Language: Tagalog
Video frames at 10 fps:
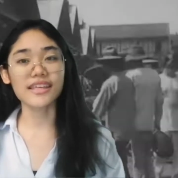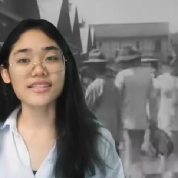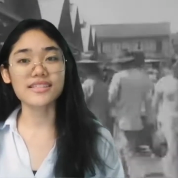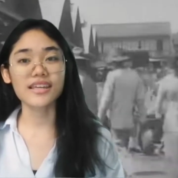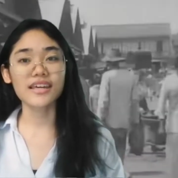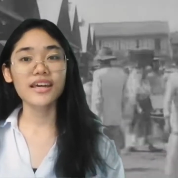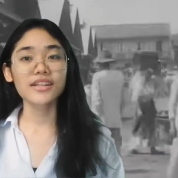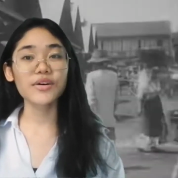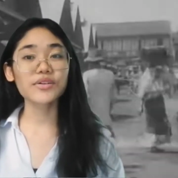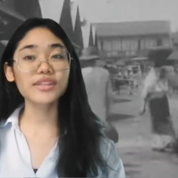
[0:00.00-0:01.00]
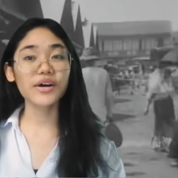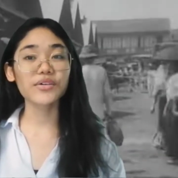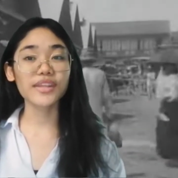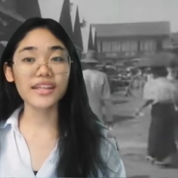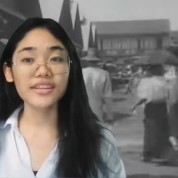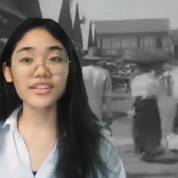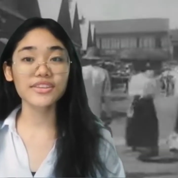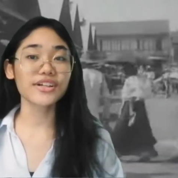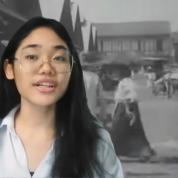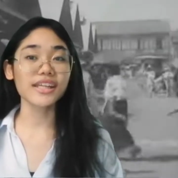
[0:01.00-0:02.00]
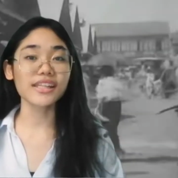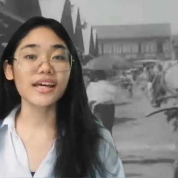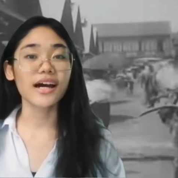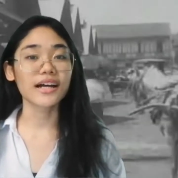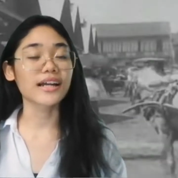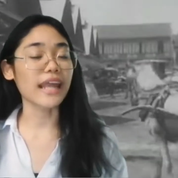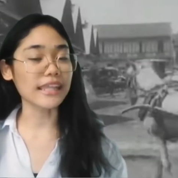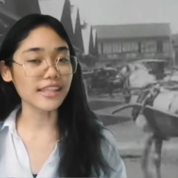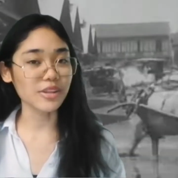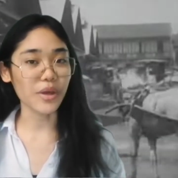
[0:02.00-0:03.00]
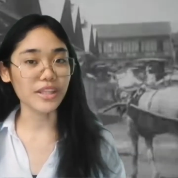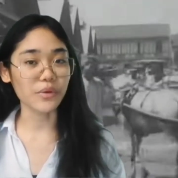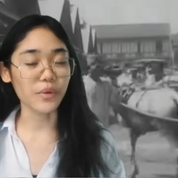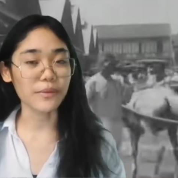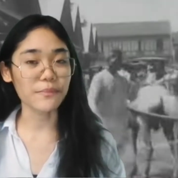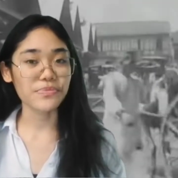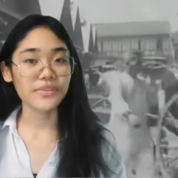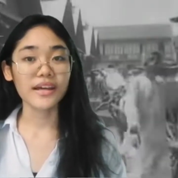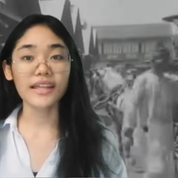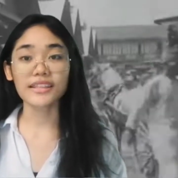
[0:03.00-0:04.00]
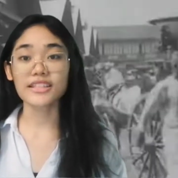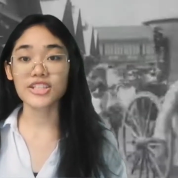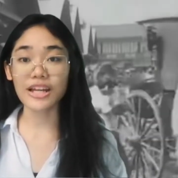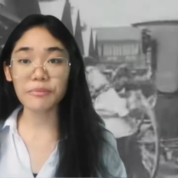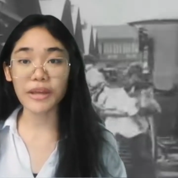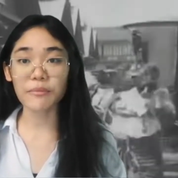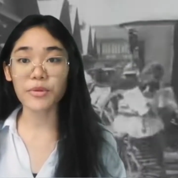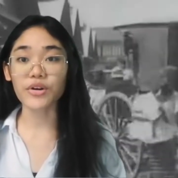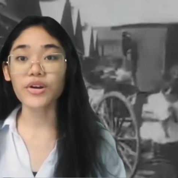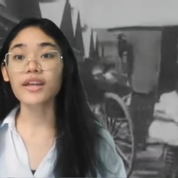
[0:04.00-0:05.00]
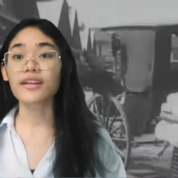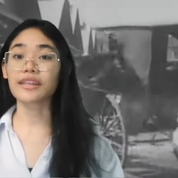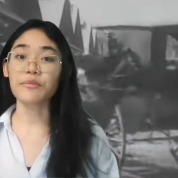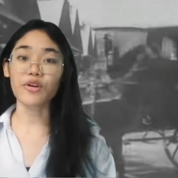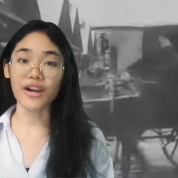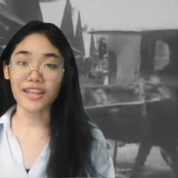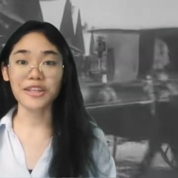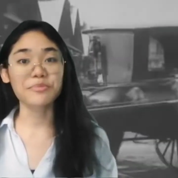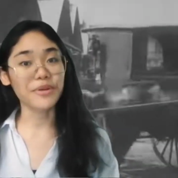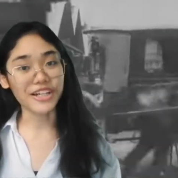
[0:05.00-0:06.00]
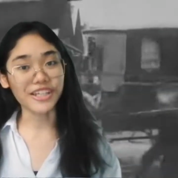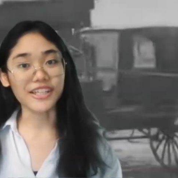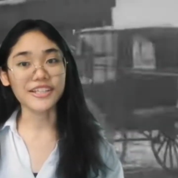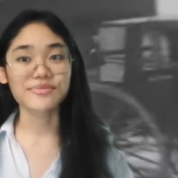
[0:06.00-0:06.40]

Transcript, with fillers: States noong taong 1913 hanggang 1921 at isa siyang miyembro ng Democratic Party.